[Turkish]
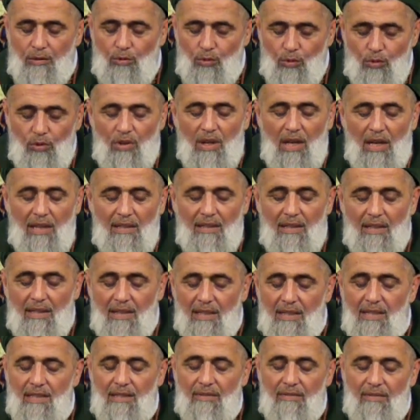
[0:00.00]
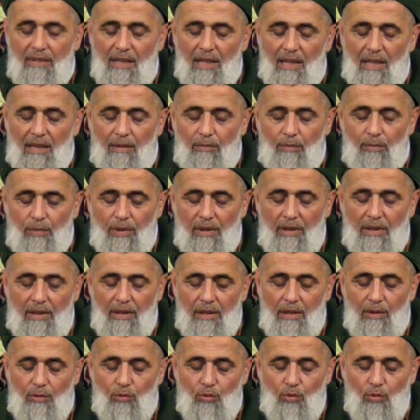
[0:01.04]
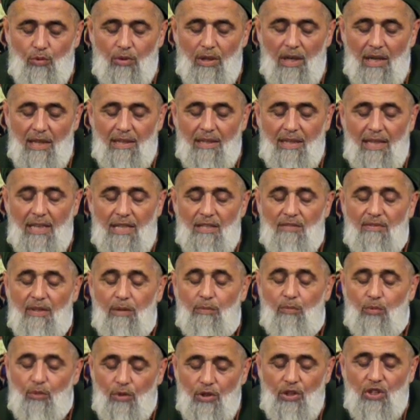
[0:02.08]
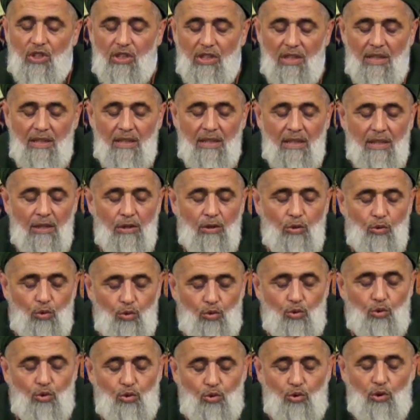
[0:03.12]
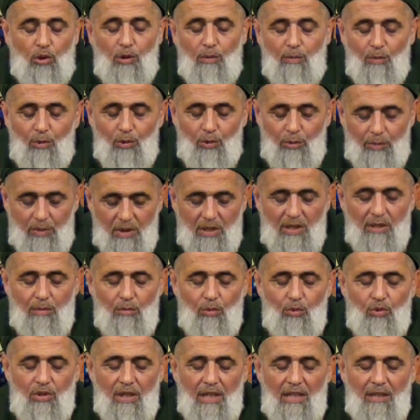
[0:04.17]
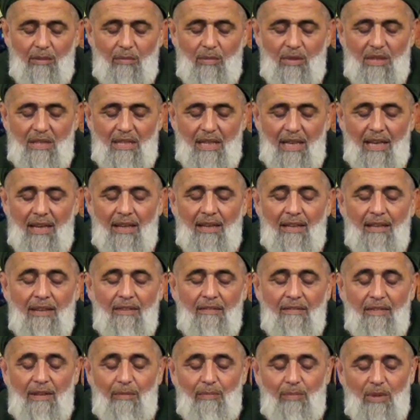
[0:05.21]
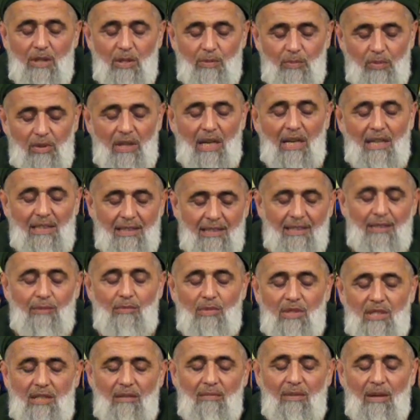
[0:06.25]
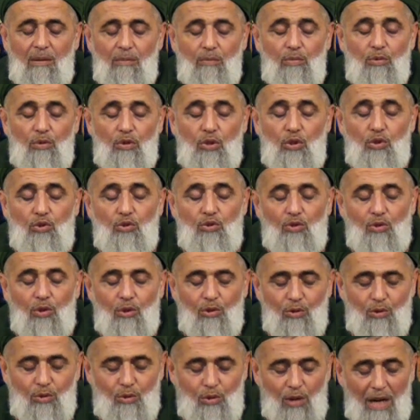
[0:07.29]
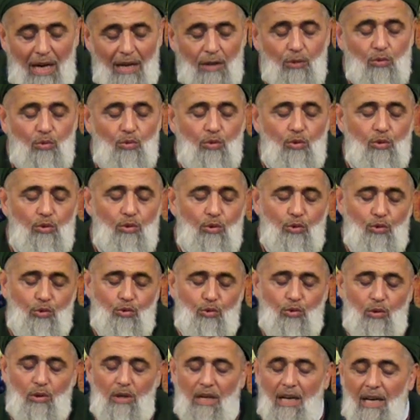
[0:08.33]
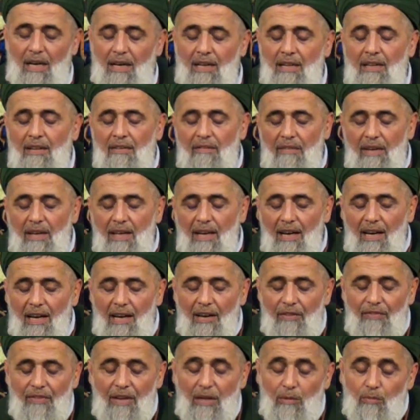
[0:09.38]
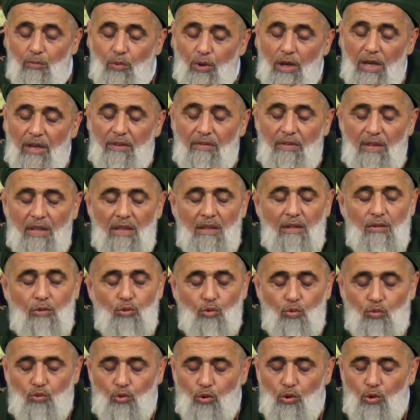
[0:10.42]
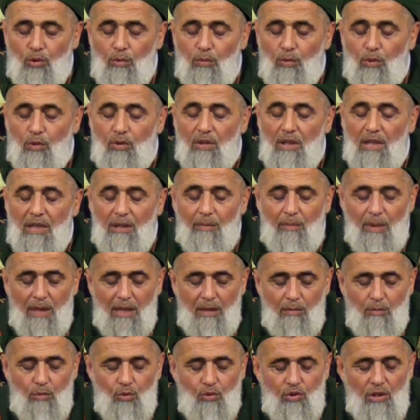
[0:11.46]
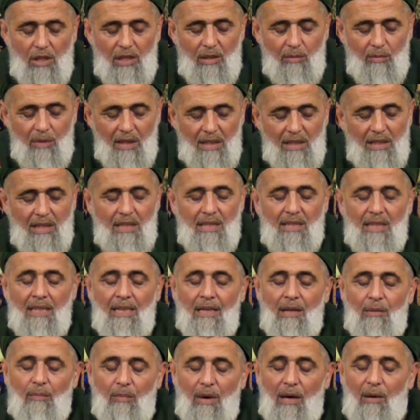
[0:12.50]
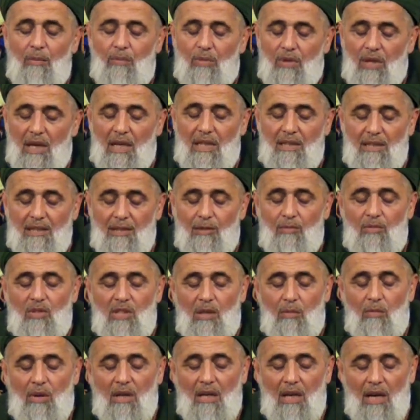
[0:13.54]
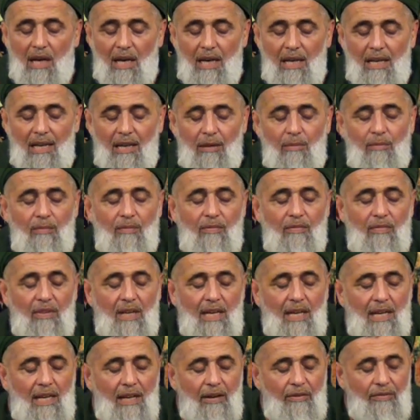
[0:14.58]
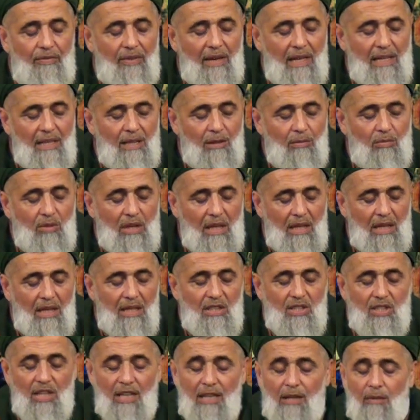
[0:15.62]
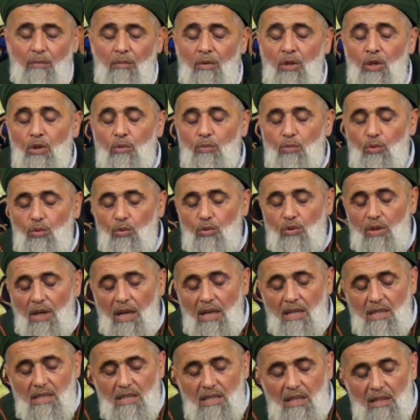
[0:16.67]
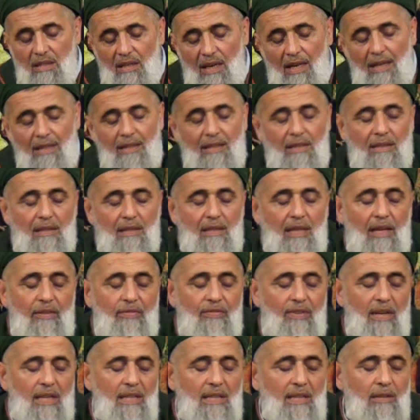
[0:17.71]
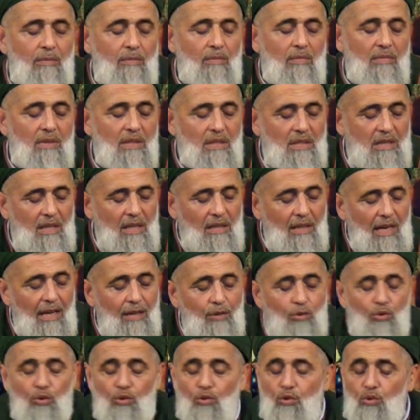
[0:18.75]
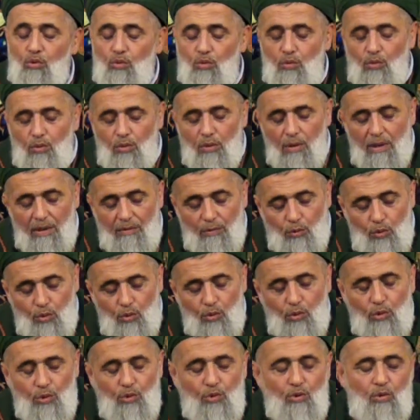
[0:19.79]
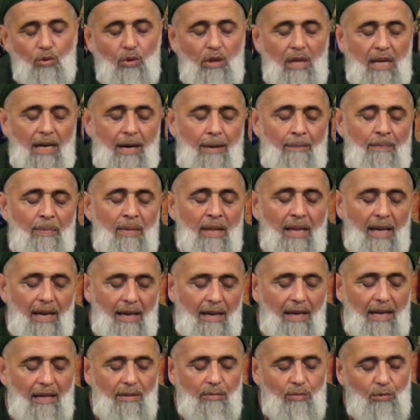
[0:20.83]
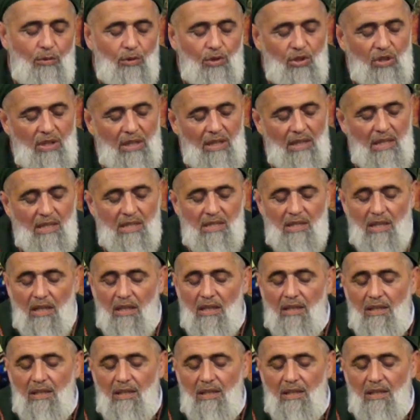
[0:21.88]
e, dünyadayız ve e, dünyadayız ve bu işin yükü sorumluluğu bizim üzerimize ve biz bıraktığımız zaman bu iş çöker durgusuyla veya efendim bu evin sorumlulukları benim üzerimedir. Ben bıraktığım zaman ailem ve efendim geleceğim bundan zarar efendim zarar görür duygusuyla eğer bu işlere